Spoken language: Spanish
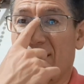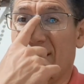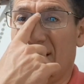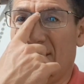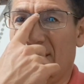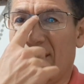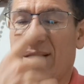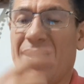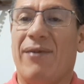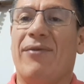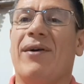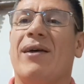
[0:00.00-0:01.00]
de la vida de
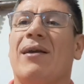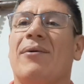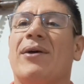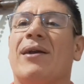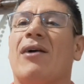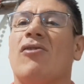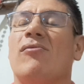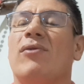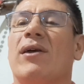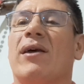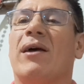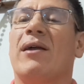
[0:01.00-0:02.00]
la fe, de la vida de la
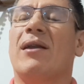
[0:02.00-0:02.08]
comunidad,